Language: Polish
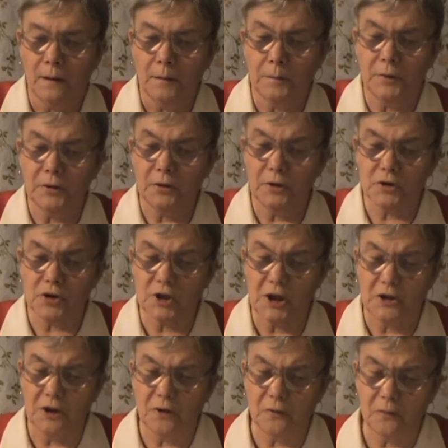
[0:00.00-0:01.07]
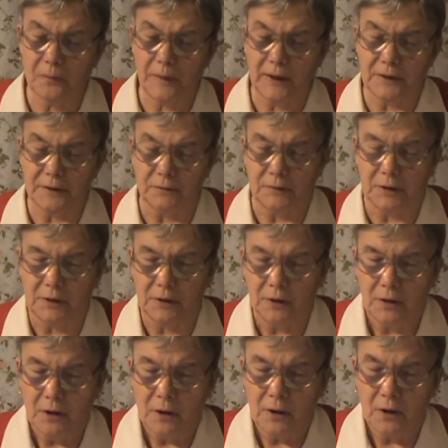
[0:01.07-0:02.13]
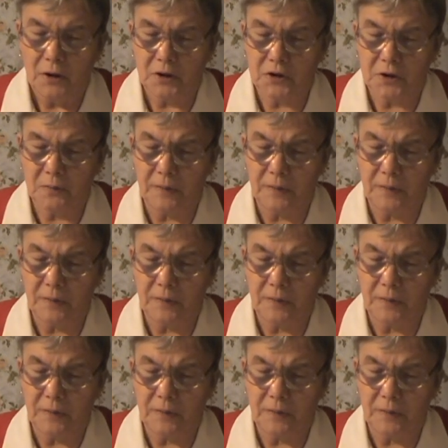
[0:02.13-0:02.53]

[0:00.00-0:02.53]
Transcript: Podnoszenie upadłych. Choć